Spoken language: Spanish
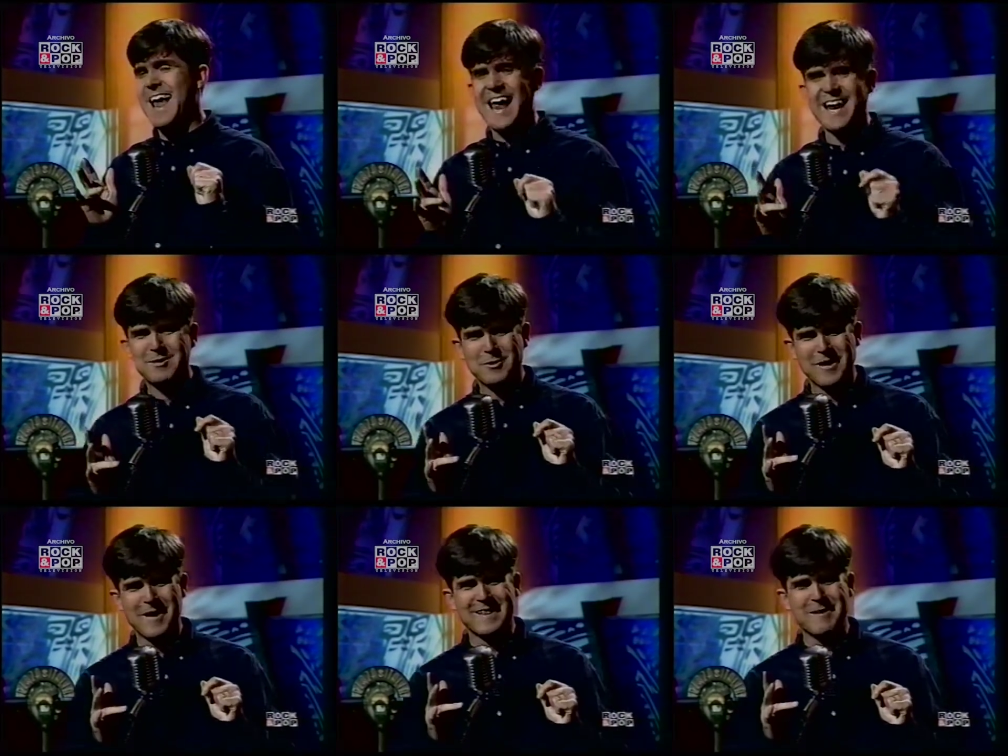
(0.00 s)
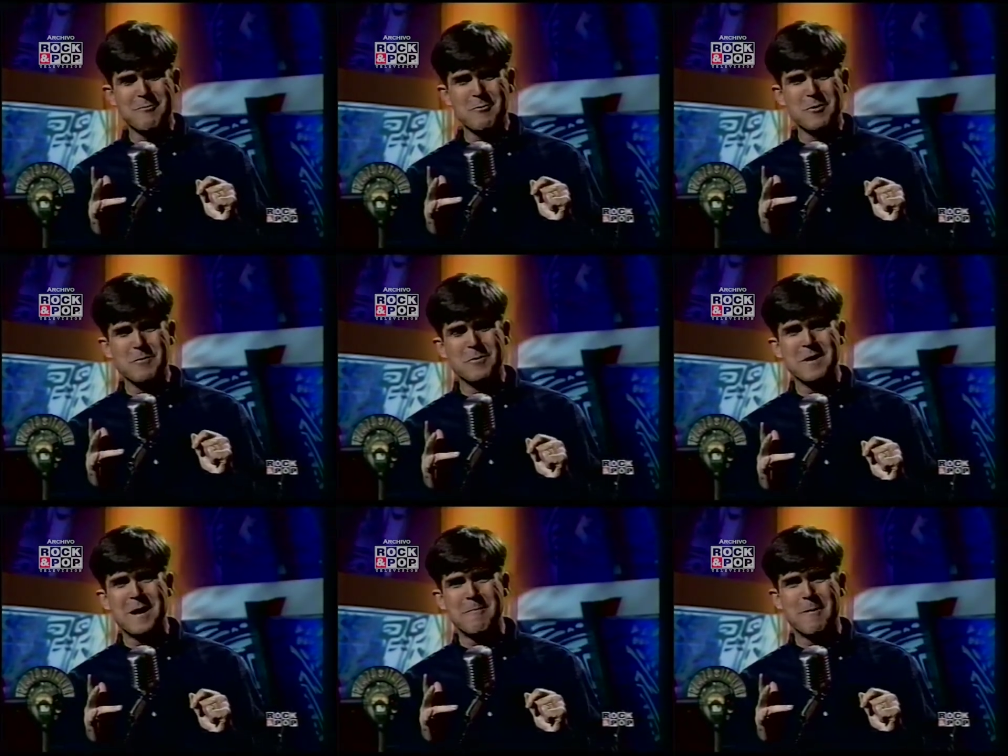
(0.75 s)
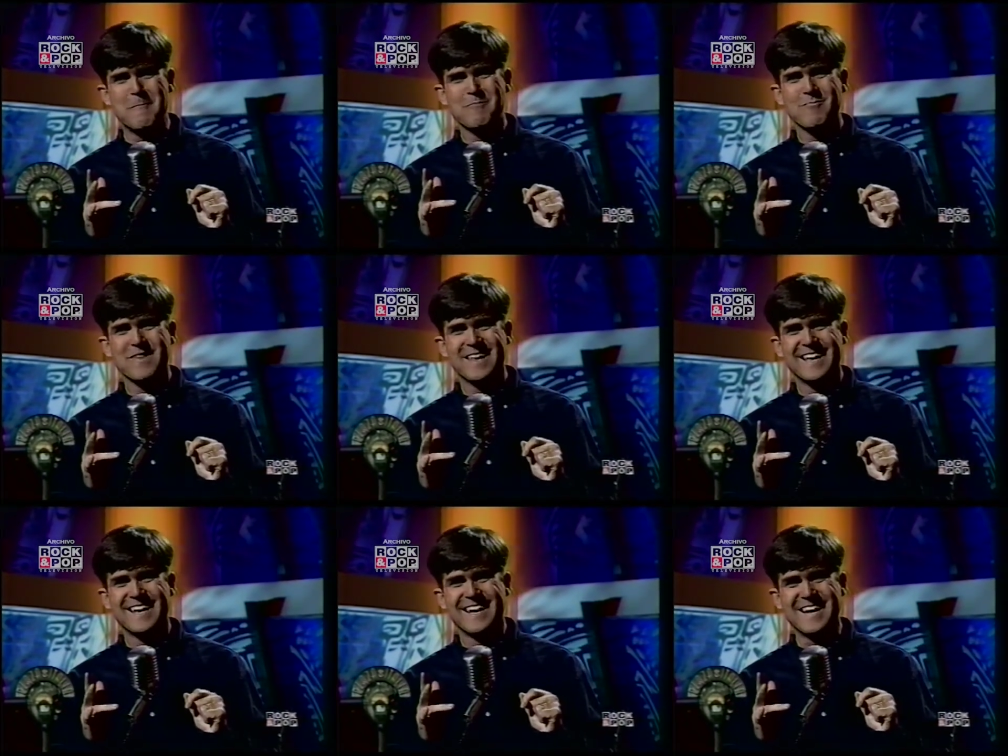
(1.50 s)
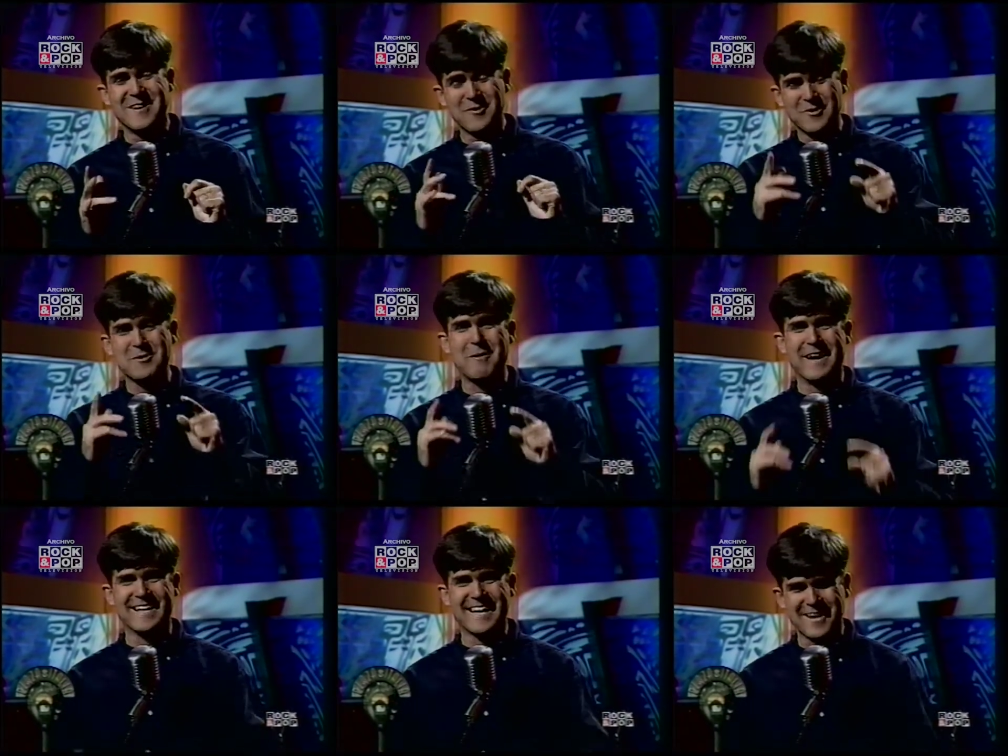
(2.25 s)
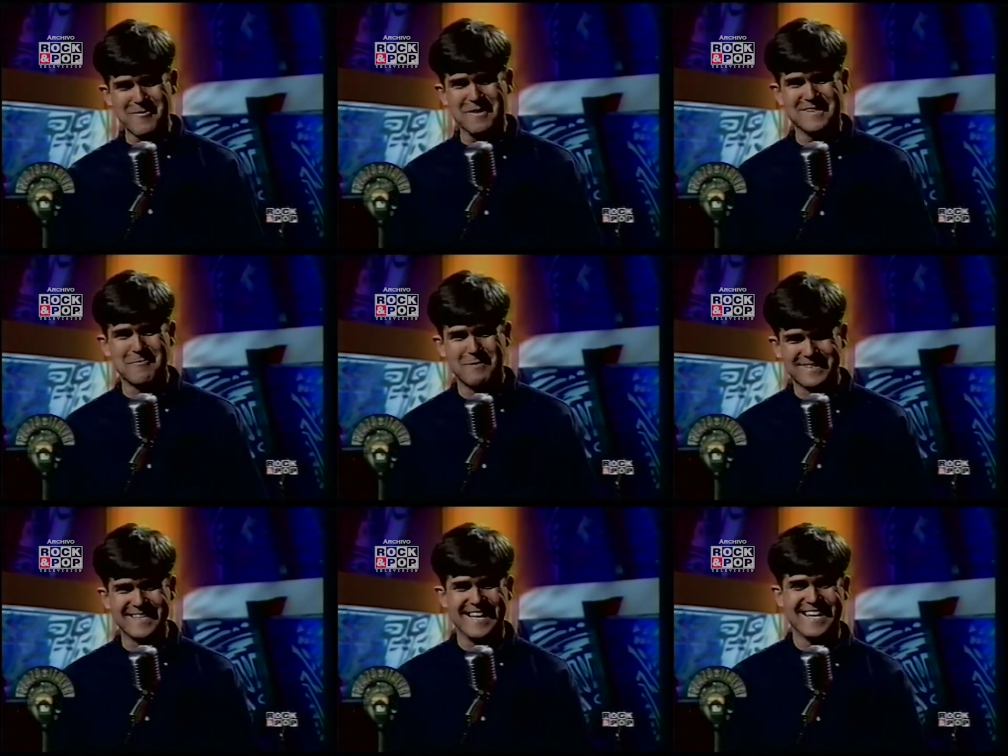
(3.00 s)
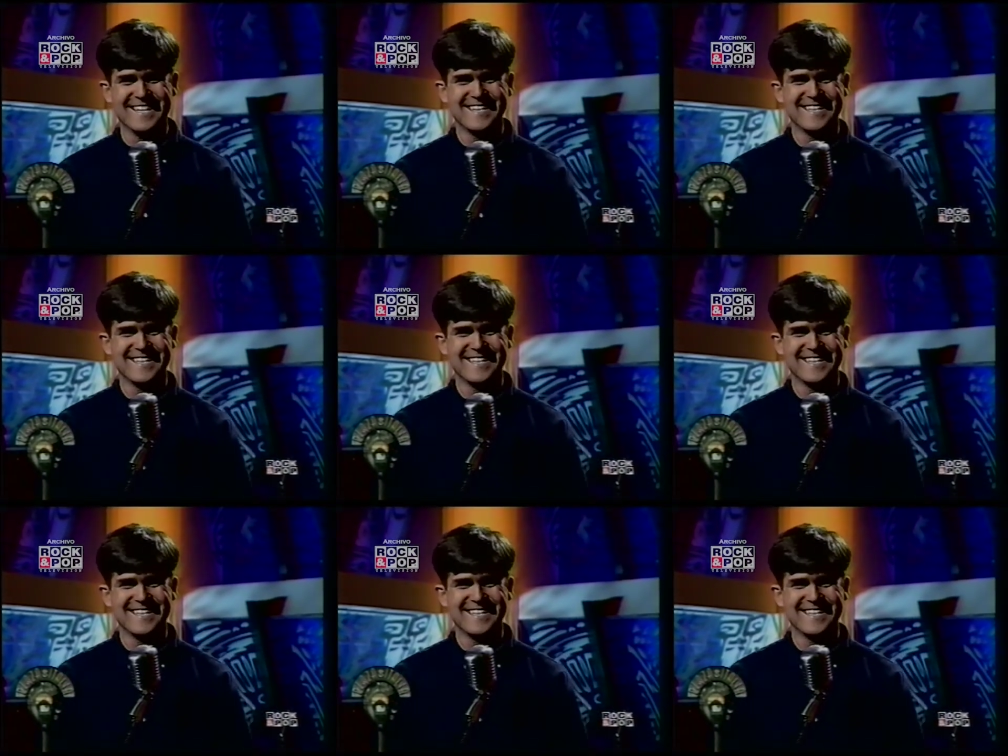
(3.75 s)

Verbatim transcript: El hecho es que va a estar muy bueno el programa. No se separen, que aquí comienza, Plastital.